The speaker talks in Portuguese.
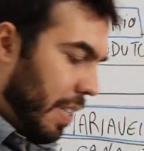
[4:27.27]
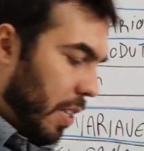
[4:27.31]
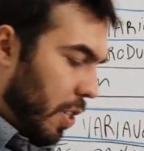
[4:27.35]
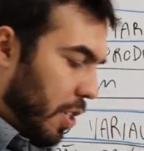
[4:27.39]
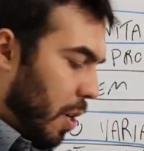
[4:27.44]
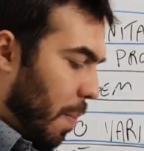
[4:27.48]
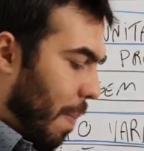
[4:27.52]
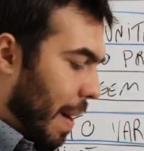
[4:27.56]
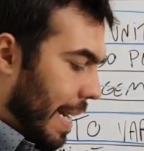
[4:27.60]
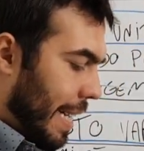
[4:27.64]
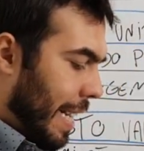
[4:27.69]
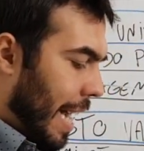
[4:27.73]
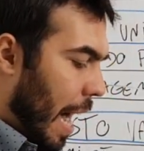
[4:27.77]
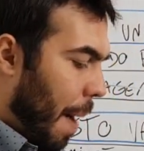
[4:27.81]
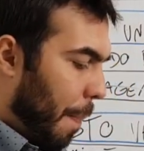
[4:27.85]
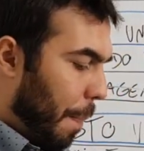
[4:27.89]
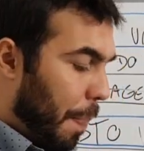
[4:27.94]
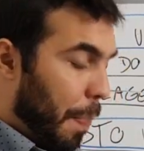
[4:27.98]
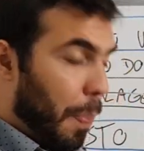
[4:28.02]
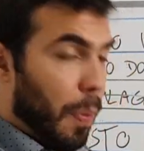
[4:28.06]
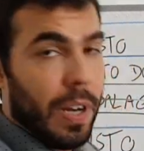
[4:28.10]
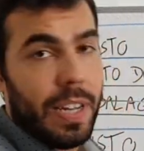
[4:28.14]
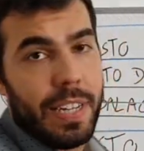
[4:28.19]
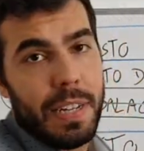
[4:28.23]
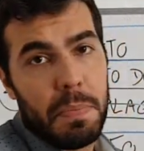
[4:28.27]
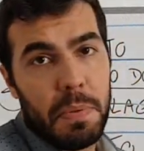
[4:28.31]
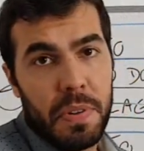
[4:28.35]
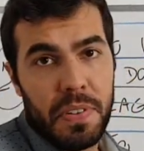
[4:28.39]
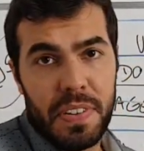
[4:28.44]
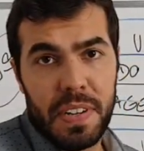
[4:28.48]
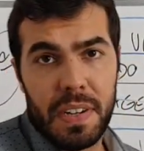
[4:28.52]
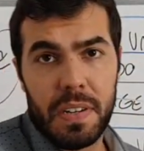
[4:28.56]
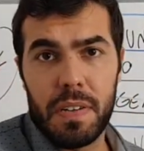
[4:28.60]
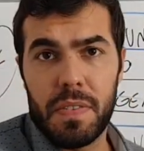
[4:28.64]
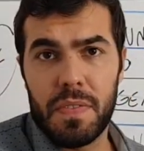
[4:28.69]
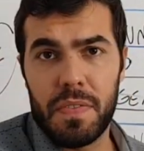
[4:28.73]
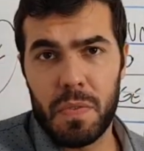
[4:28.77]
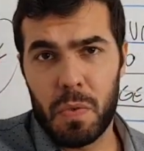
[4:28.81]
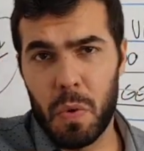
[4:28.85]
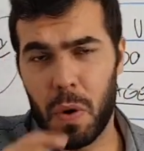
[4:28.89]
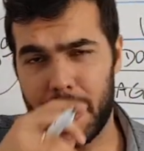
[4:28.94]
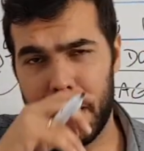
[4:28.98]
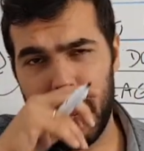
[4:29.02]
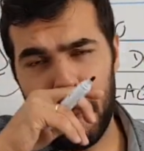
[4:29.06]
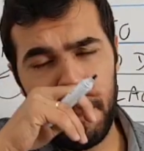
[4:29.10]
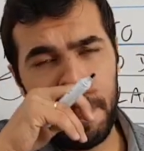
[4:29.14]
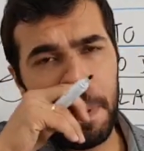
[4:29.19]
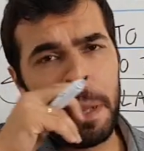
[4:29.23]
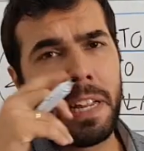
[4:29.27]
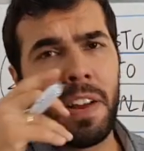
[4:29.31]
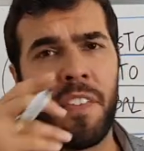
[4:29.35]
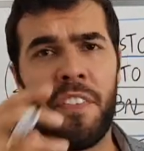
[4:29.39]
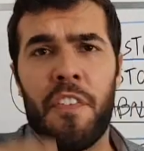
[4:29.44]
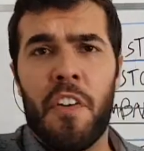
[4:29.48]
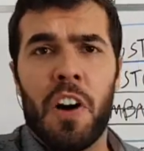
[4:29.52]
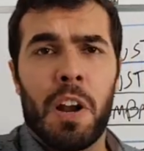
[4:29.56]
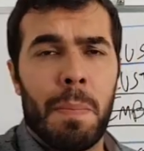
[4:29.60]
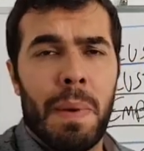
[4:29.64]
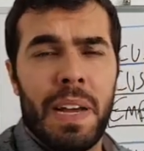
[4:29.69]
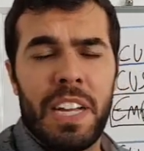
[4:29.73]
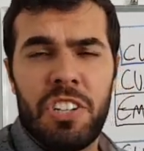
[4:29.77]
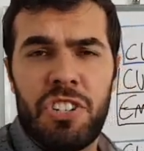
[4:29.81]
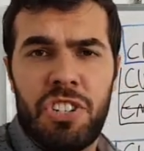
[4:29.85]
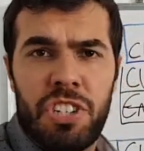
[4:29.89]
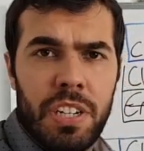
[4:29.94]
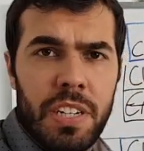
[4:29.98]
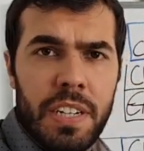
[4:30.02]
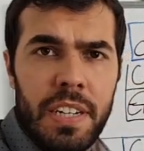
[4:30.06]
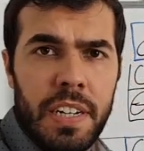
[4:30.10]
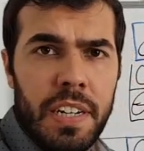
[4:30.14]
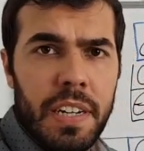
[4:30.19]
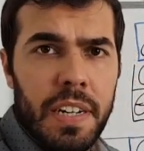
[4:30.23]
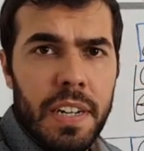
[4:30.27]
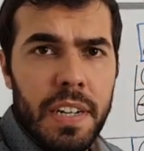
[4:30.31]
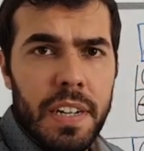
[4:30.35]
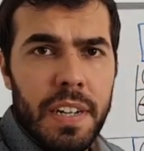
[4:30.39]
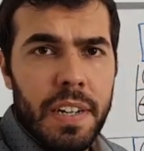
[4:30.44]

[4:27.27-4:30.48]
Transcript: se você marcar, por exemplo, você, qualquer plataforma aí de.